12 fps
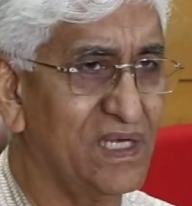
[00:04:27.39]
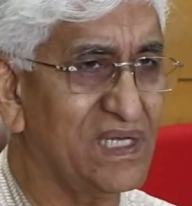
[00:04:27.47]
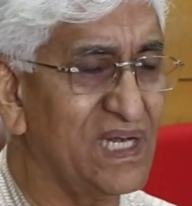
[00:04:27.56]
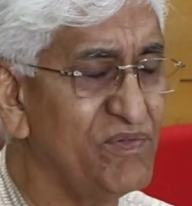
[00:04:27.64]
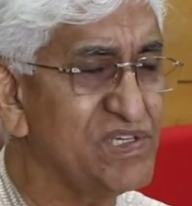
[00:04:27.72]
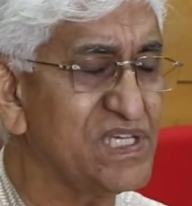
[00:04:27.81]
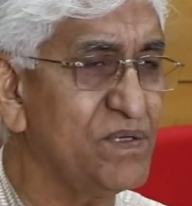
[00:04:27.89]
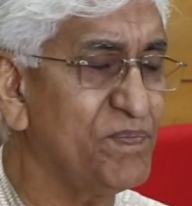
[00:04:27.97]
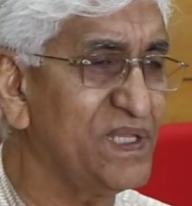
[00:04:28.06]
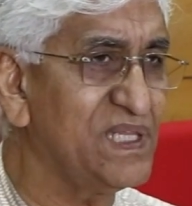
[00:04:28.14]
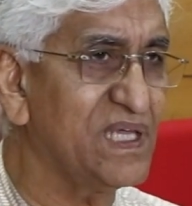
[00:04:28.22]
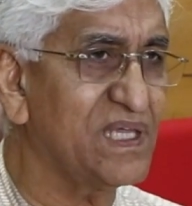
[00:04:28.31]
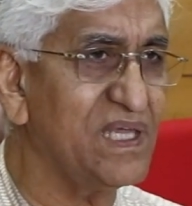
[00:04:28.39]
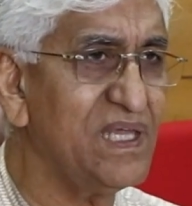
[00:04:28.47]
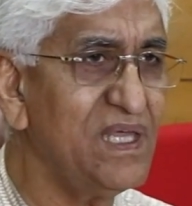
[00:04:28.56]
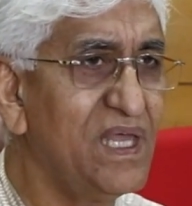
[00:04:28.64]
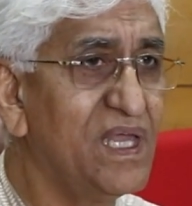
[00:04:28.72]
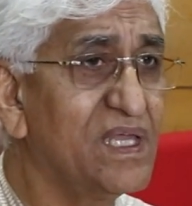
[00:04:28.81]
टेलीविज़न पे देखे
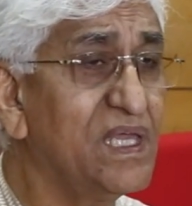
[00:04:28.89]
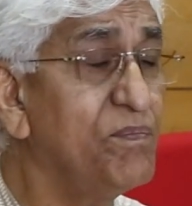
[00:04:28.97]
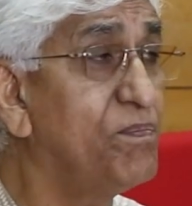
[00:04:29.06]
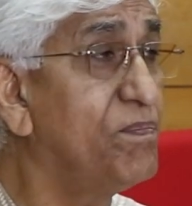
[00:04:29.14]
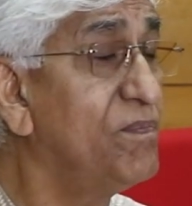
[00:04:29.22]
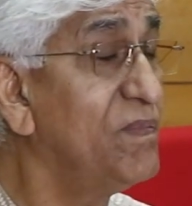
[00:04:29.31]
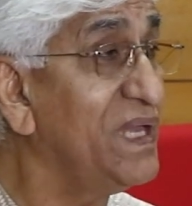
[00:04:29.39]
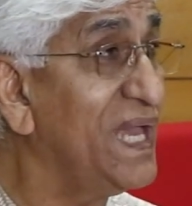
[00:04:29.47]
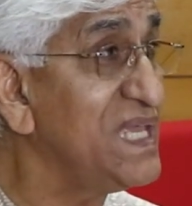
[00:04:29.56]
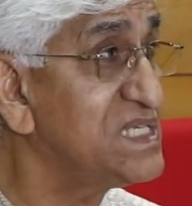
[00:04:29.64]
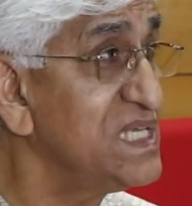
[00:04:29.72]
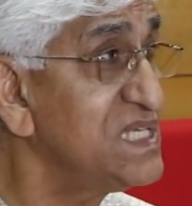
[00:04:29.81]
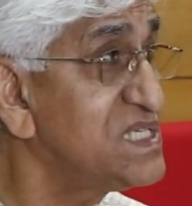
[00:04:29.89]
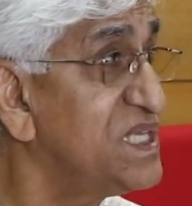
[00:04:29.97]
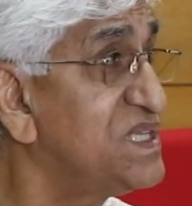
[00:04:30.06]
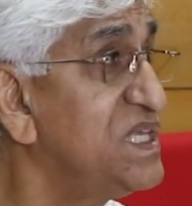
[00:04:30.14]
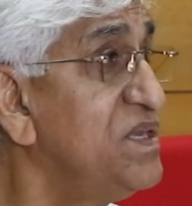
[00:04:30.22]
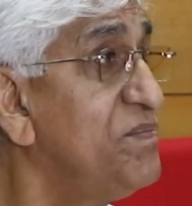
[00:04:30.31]
कि ऐसी
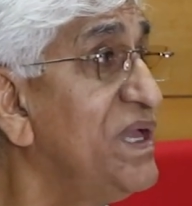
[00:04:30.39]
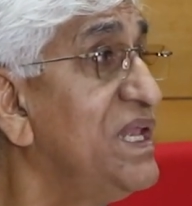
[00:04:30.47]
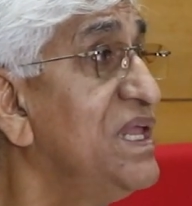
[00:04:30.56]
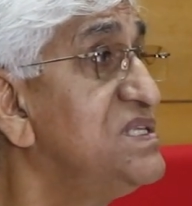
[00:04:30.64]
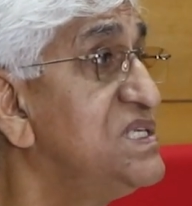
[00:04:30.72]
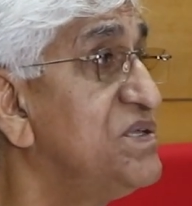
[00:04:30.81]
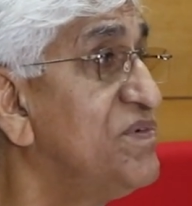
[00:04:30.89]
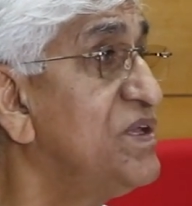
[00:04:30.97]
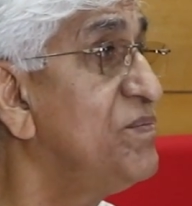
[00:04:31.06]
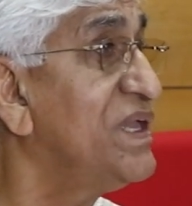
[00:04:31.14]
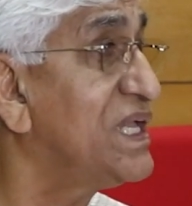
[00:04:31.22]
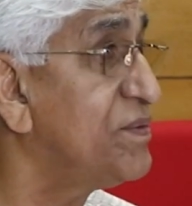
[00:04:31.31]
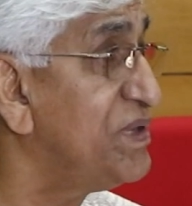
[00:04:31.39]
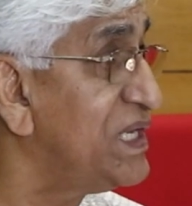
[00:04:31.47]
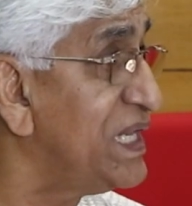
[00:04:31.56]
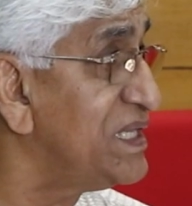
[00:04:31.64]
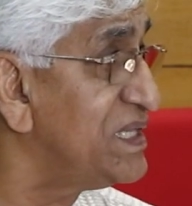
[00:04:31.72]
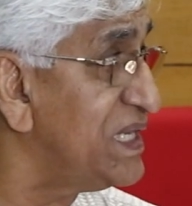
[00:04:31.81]
स्थिति मैंने जीवन में कभी
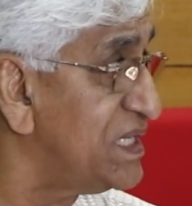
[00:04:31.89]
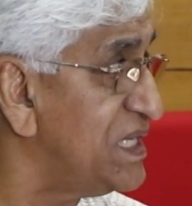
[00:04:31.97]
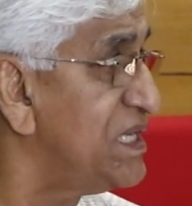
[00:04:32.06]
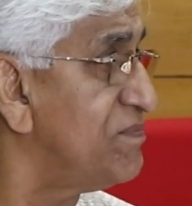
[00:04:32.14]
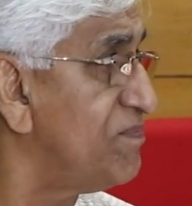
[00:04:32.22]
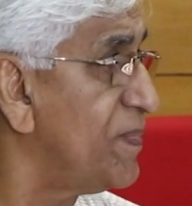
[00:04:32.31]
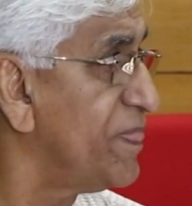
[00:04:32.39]
नहीं देखी